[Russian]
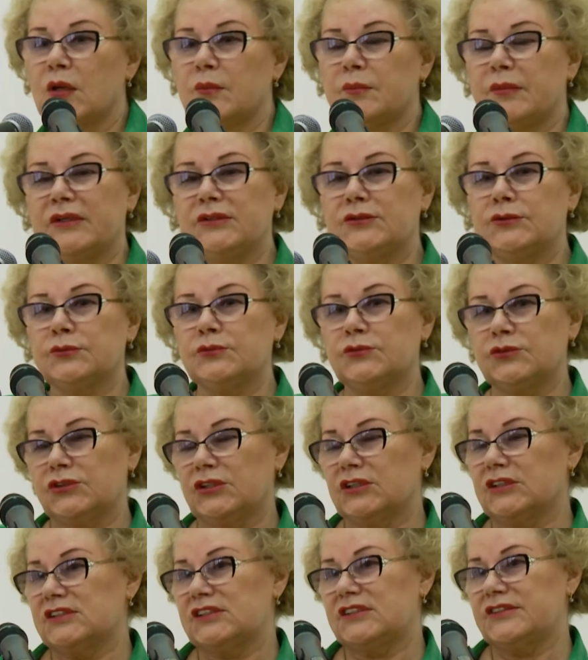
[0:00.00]
Поэтому вот
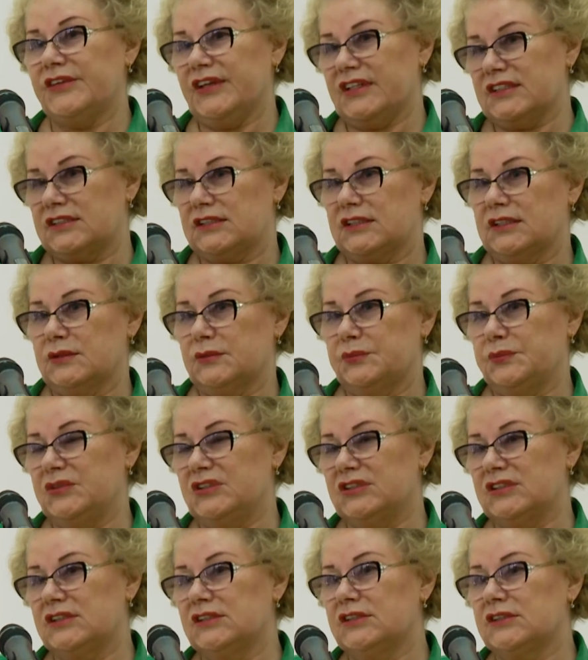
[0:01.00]
эта связка
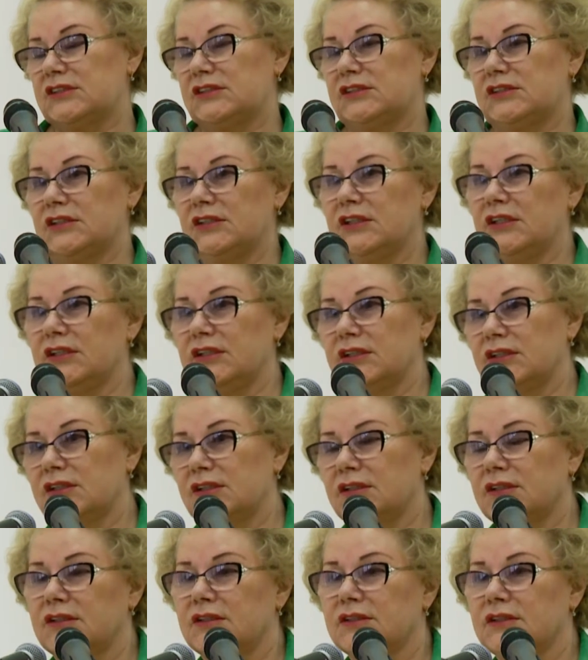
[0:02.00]
бизнес
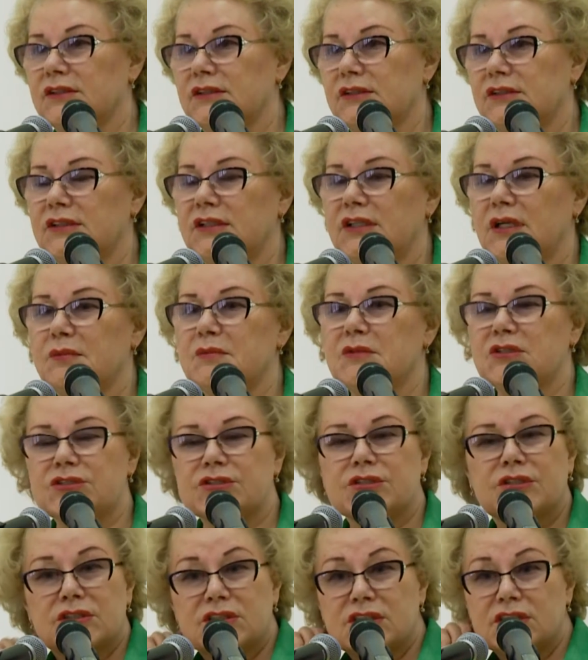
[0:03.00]
и э,
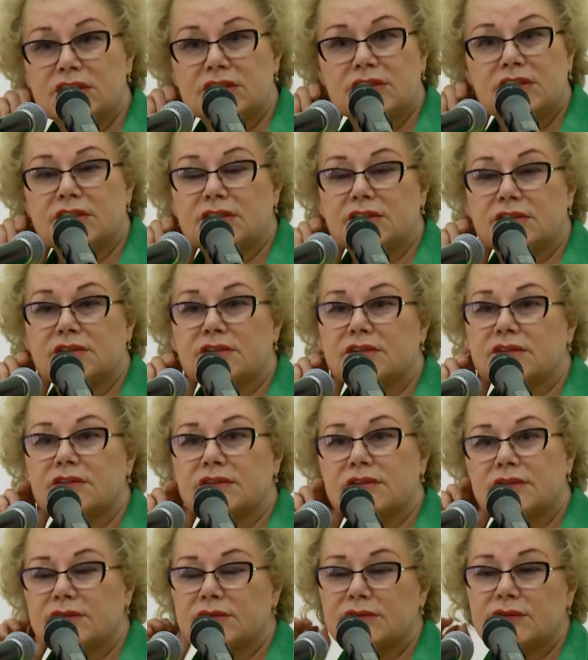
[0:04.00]
некоммерческий сектор,
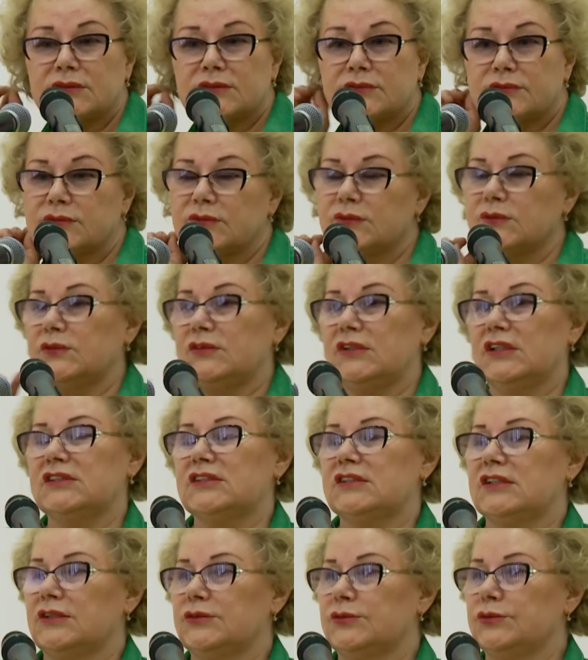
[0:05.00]
ну, так
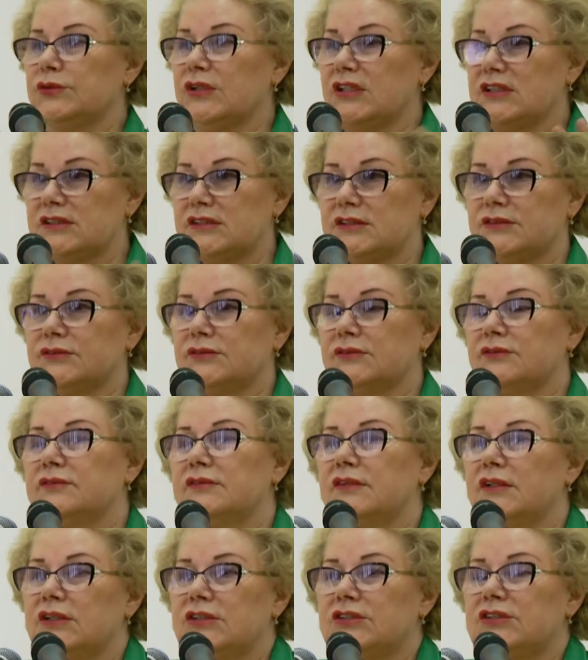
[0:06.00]
сказать, у нас
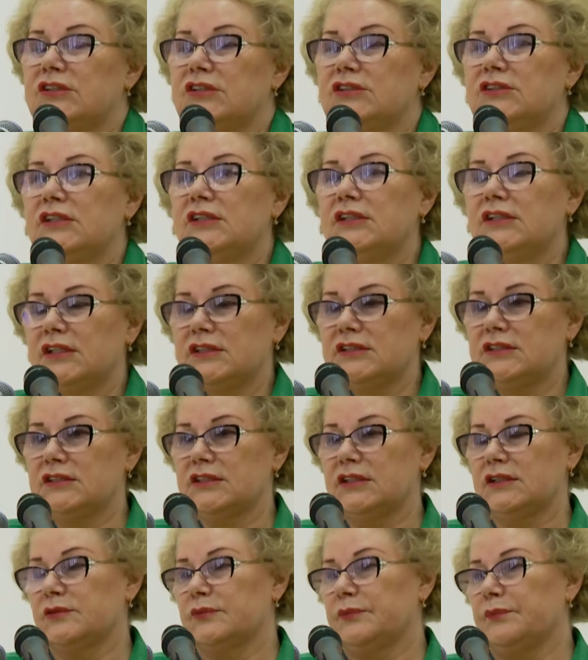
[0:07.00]
каждый день на
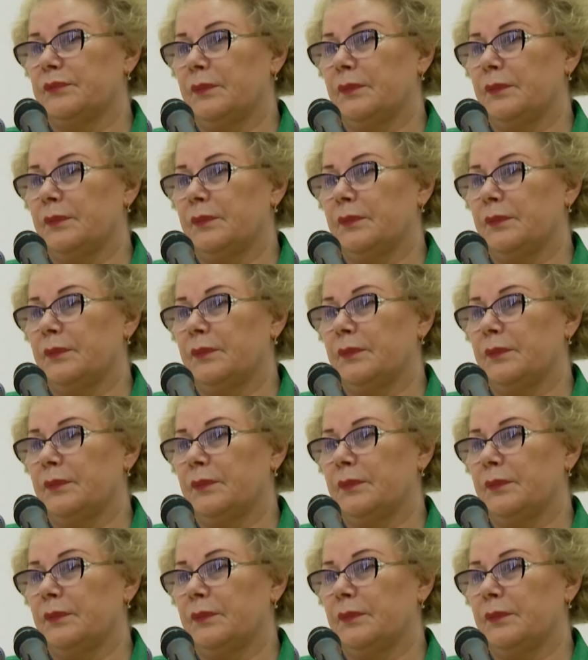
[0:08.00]
деле.